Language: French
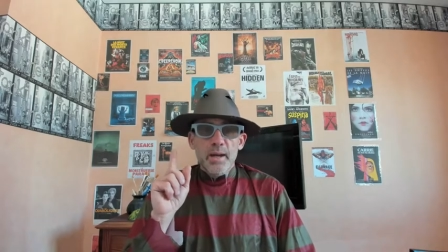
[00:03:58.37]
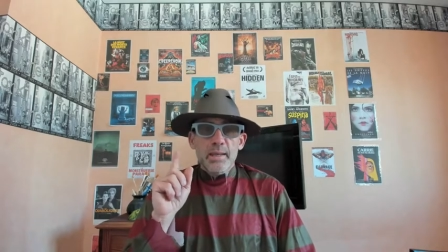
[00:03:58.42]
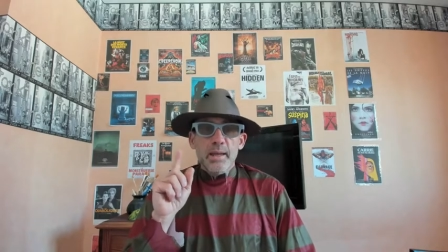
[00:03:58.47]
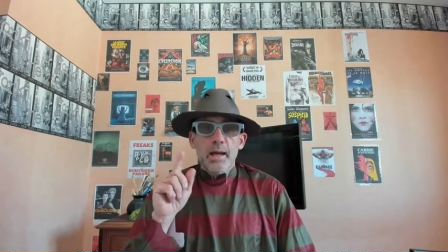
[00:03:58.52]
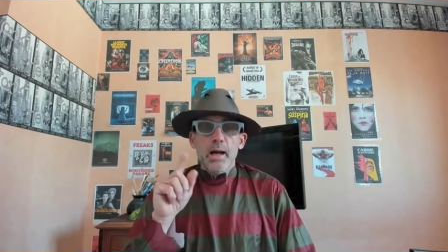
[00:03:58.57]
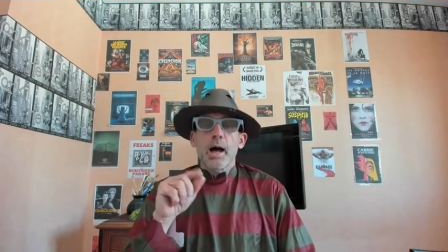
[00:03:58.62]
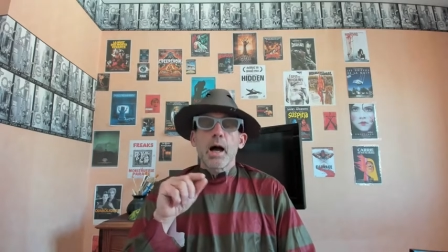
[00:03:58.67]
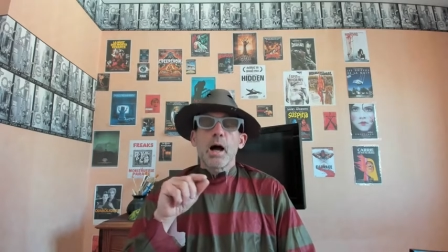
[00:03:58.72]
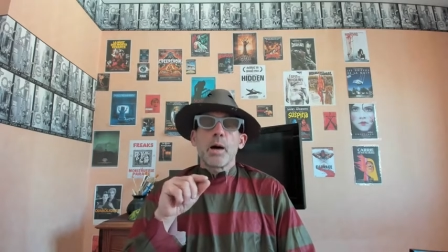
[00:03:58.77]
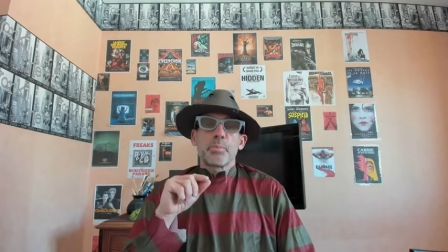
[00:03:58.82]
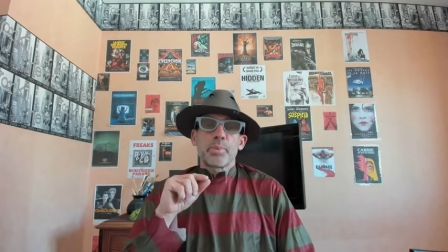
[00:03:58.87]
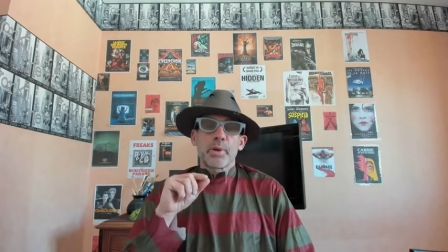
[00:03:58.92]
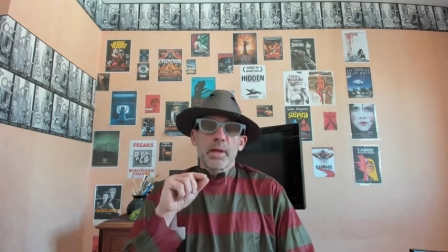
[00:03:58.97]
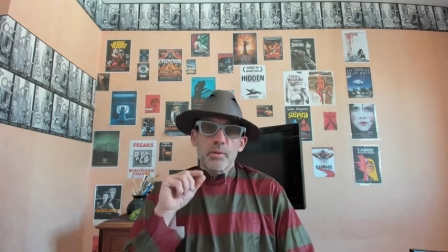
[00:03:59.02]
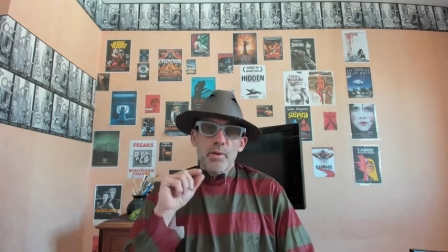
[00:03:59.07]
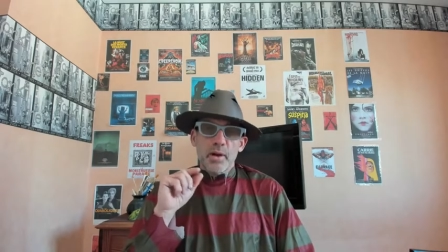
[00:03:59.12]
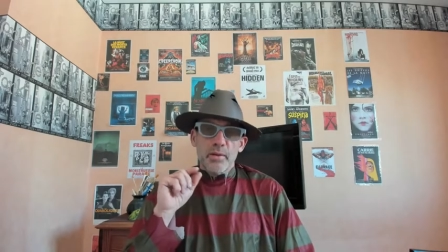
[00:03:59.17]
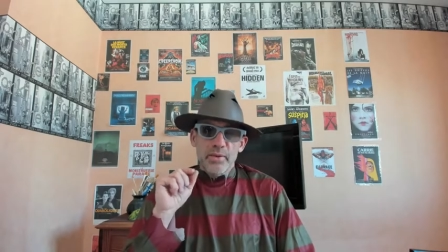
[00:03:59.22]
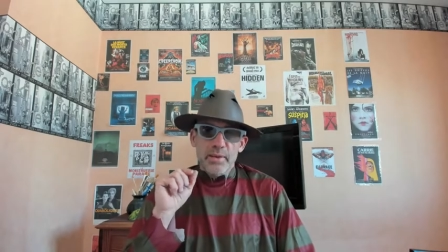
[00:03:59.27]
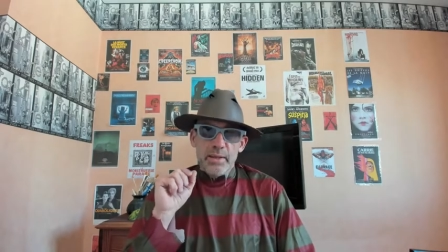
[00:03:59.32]
après avoir
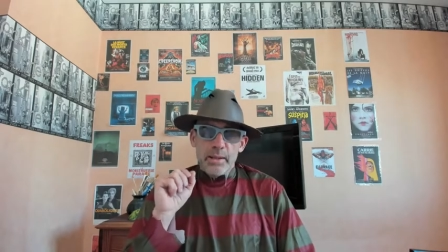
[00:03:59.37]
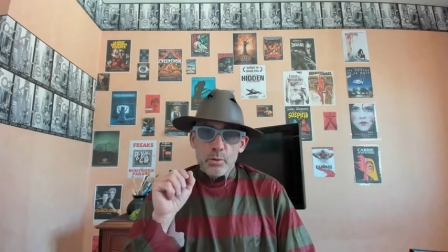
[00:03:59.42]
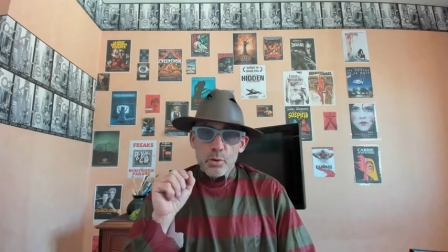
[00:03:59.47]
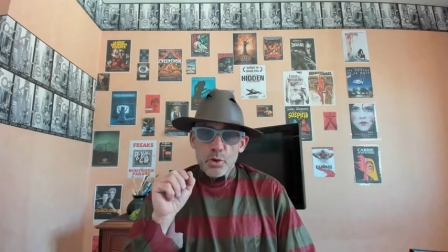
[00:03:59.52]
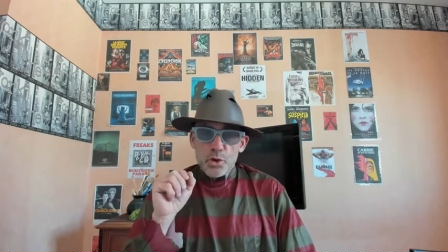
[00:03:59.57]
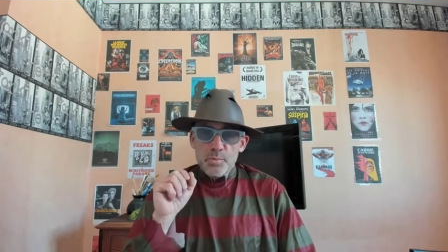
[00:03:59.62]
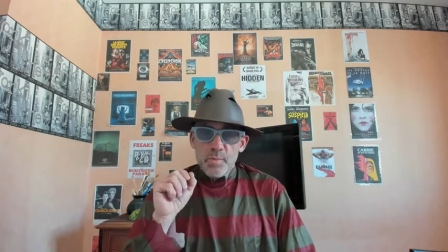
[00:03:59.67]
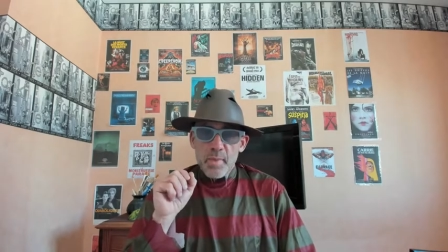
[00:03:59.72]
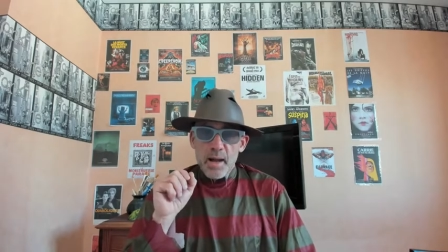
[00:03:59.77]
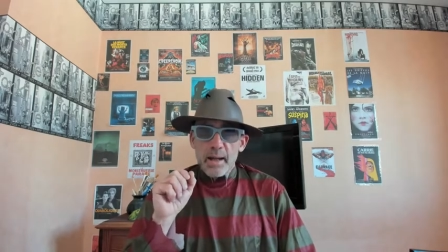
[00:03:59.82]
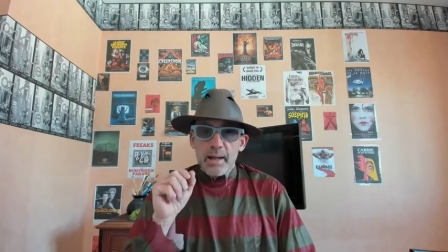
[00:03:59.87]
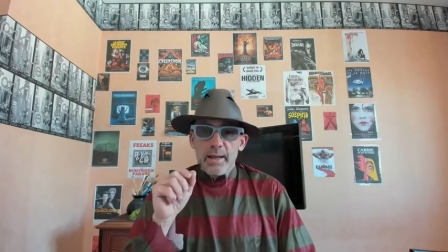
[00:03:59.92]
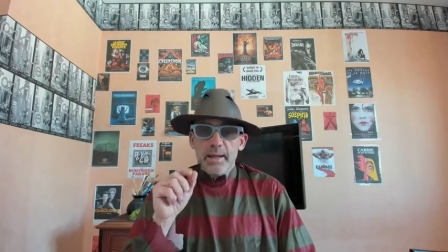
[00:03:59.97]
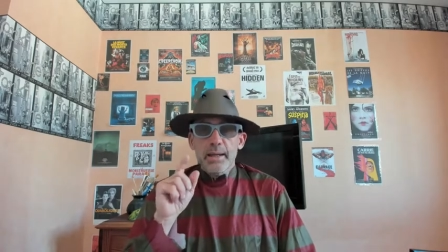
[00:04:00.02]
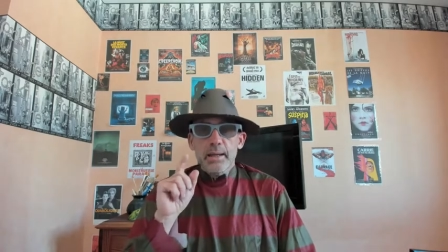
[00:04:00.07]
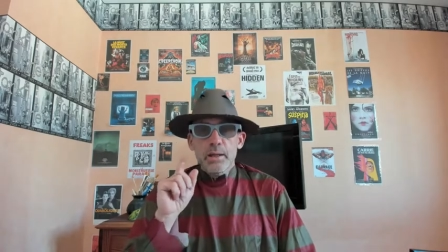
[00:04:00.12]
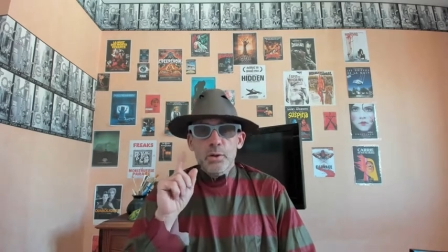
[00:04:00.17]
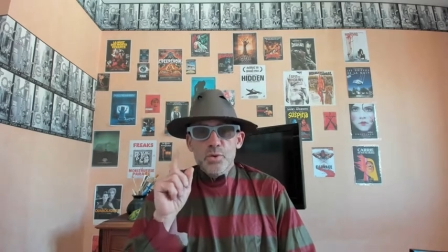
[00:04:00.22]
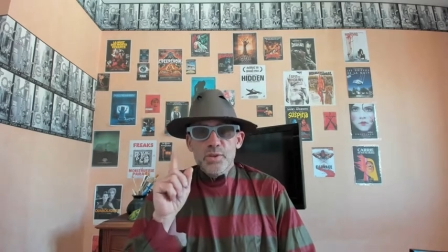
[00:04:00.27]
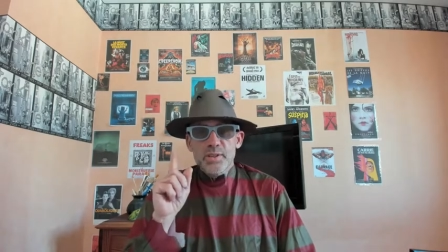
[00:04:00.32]
fait des cauchemars et
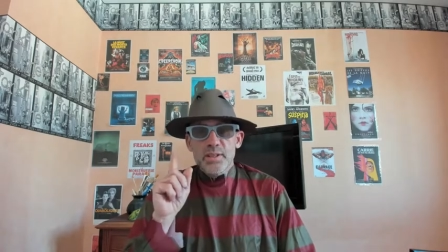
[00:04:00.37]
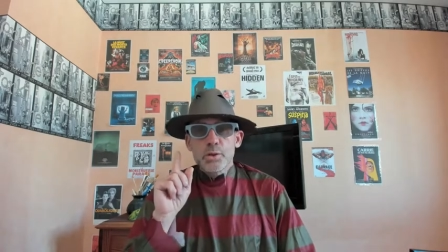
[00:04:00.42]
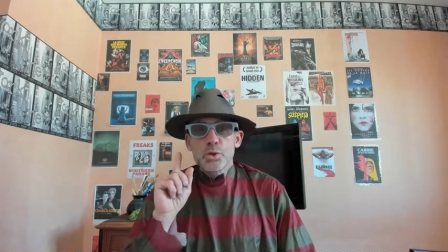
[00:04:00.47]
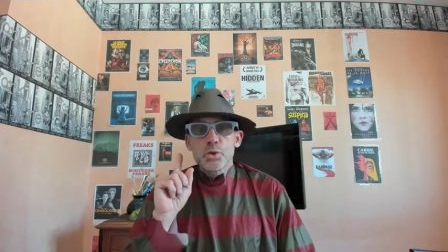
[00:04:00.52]
aussi dû au